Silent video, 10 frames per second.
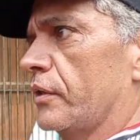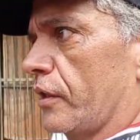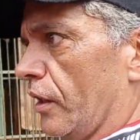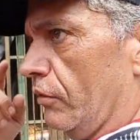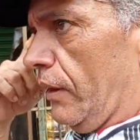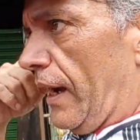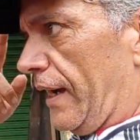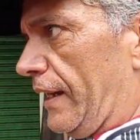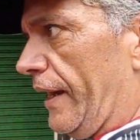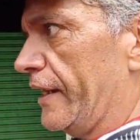Então, a
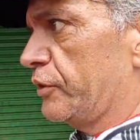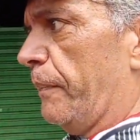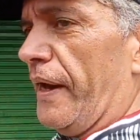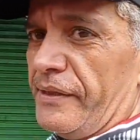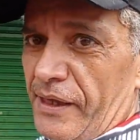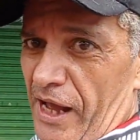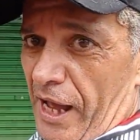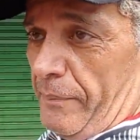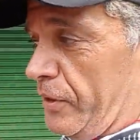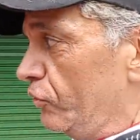galera esperta
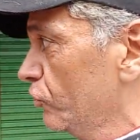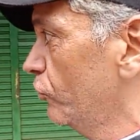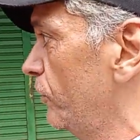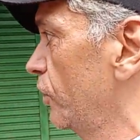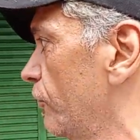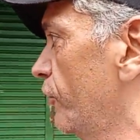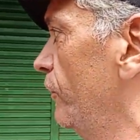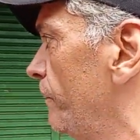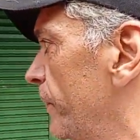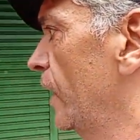abre no domingo,
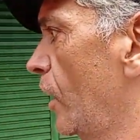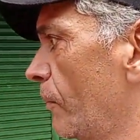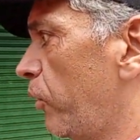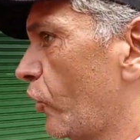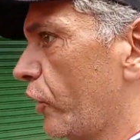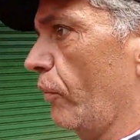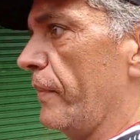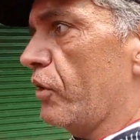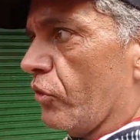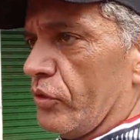viu? Porque o
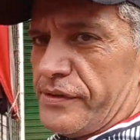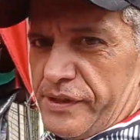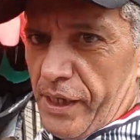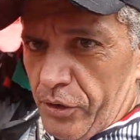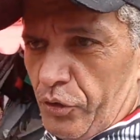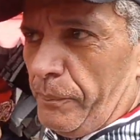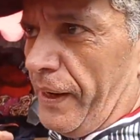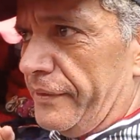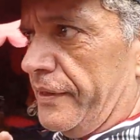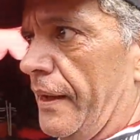microcentro,
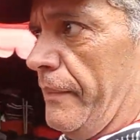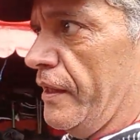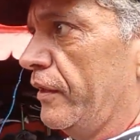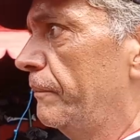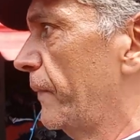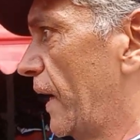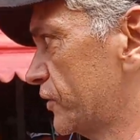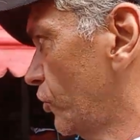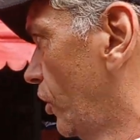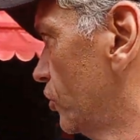praticamente,
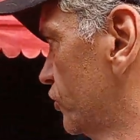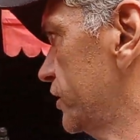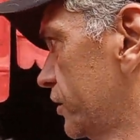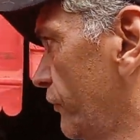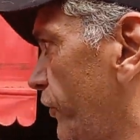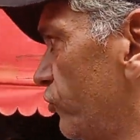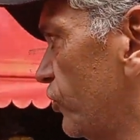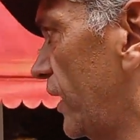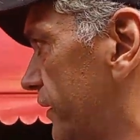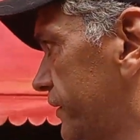as lojas são
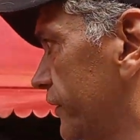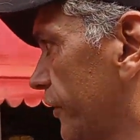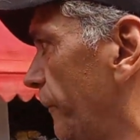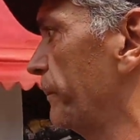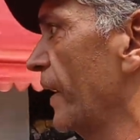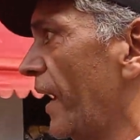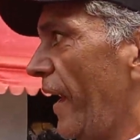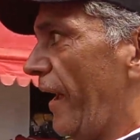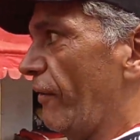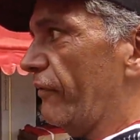fechadas. Então,
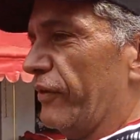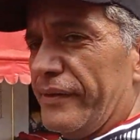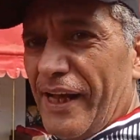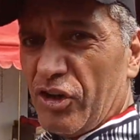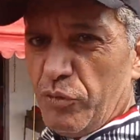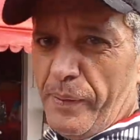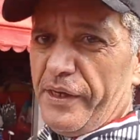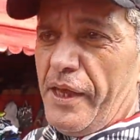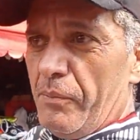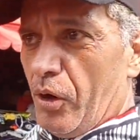é uma vantagem para
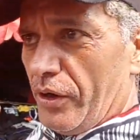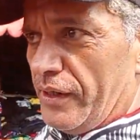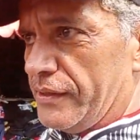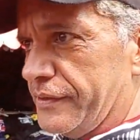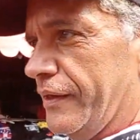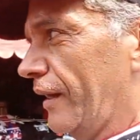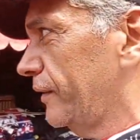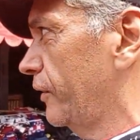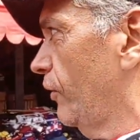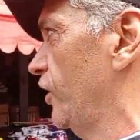quem mora na
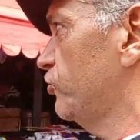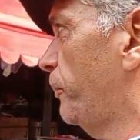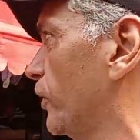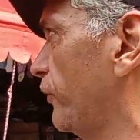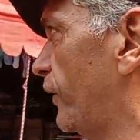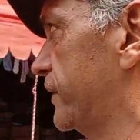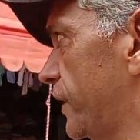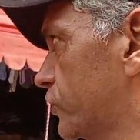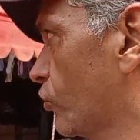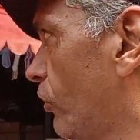cidade de Oeste poder fazer
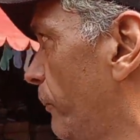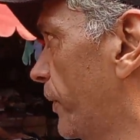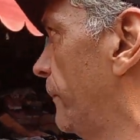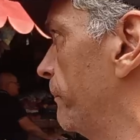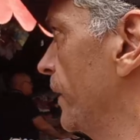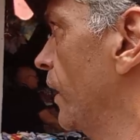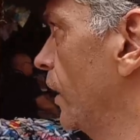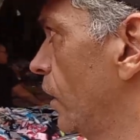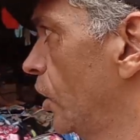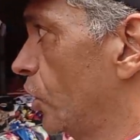as compras
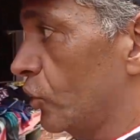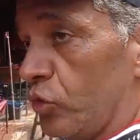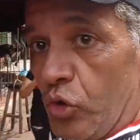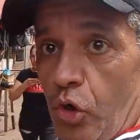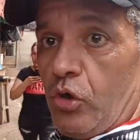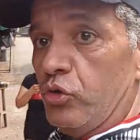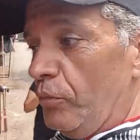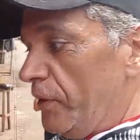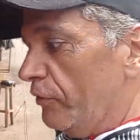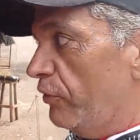no
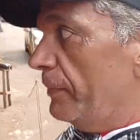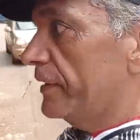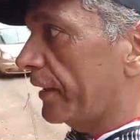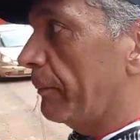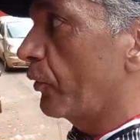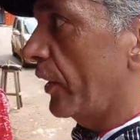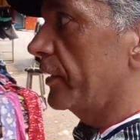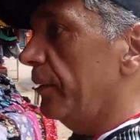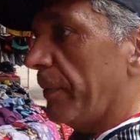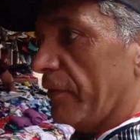domingo. Vamos entrar por
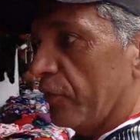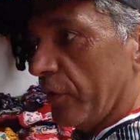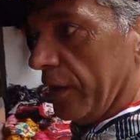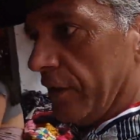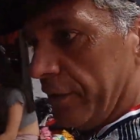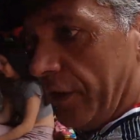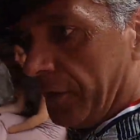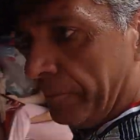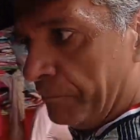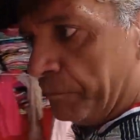aqui para ver o que é que tem?